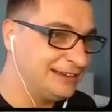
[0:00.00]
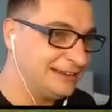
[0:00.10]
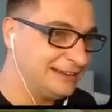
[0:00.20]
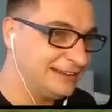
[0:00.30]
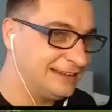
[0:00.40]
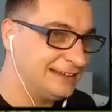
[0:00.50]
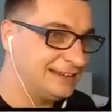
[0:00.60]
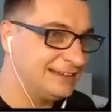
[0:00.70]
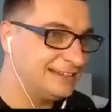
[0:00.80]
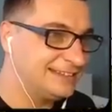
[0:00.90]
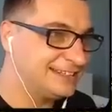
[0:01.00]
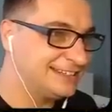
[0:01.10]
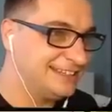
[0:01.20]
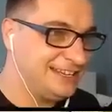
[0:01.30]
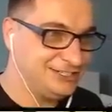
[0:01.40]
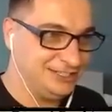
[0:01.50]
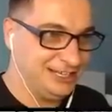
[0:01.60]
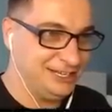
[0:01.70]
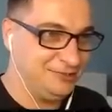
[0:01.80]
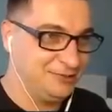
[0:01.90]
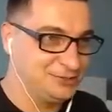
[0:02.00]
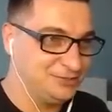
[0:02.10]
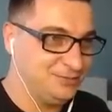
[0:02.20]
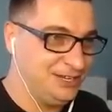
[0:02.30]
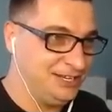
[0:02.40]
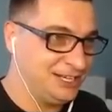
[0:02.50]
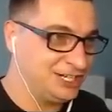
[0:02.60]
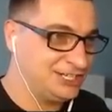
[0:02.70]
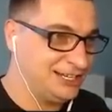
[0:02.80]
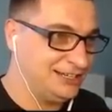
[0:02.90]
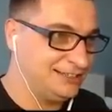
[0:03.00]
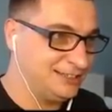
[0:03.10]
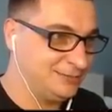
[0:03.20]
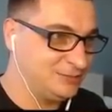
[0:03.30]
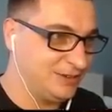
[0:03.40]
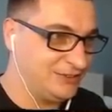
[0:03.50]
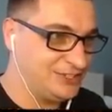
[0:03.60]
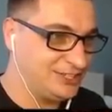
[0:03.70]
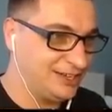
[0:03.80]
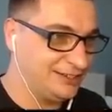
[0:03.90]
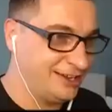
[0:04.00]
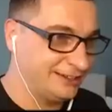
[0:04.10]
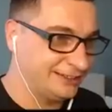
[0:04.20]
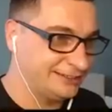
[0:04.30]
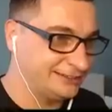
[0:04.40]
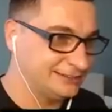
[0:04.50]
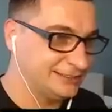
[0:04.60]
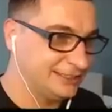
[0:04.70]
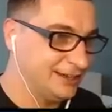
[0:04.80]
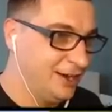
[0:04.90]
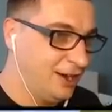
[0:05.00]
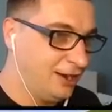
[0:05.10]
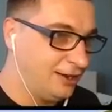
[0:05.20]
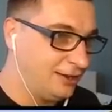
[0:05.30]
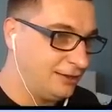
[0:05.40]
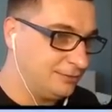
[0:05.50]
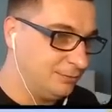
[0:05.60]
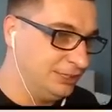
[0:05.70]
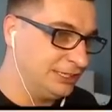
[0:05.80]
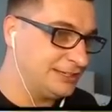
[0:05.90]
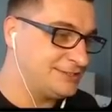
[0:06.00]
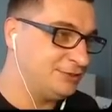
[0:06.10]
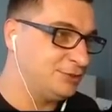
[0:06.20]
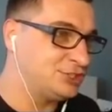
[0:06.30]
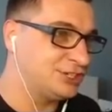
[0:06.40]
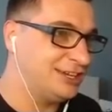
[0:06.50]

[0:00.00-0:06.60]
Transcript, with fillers: Да найдем. Собственно. Конечно найдем, чтобы мы не нашли, там мы же профессионалы. О, а! Блин, это цветочек.